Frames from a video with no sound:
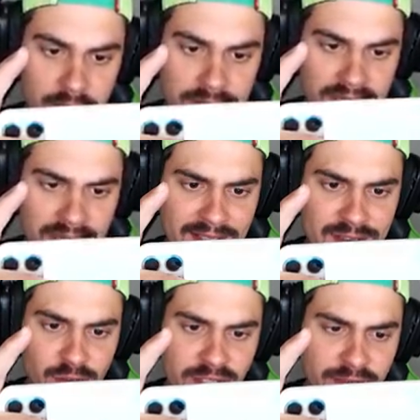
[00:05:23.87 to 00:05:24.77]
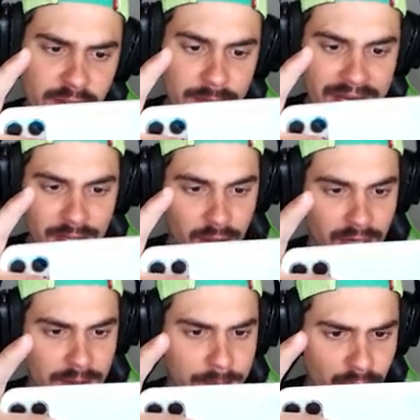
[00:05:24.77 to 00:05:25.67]
Tem que ir só de vermelho, ó.
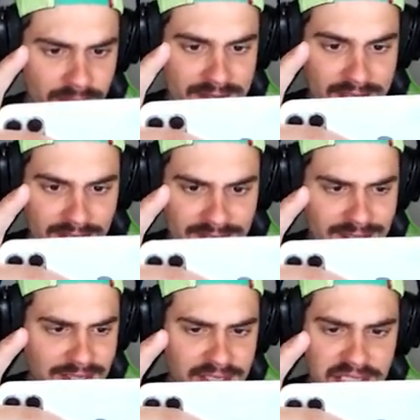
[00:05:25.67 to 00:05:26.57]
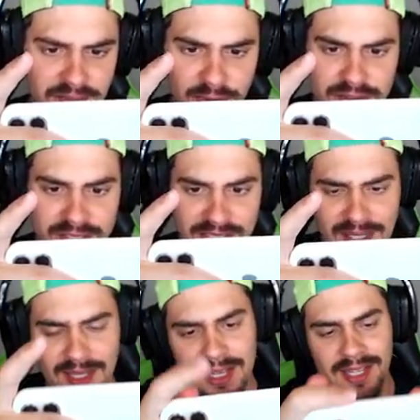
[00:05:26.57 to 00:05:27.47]
A importância de
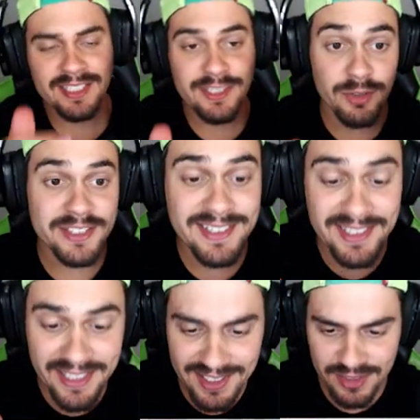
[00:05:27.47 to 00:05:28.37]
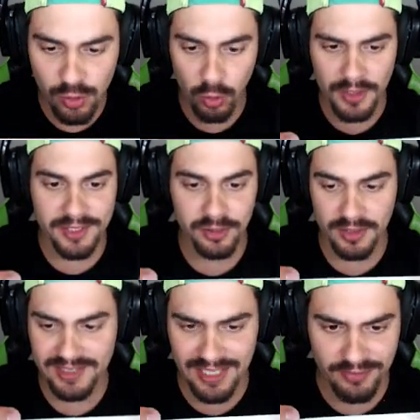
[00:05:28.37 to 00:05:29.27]
você, você seguir as cores, ó.
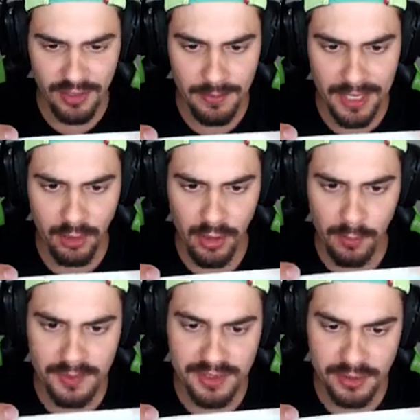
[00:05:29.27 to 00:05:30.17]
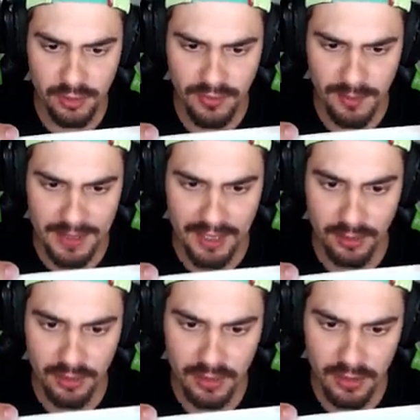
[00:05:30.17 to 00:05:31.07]
Se é vermelho, eu preciso com vermelho.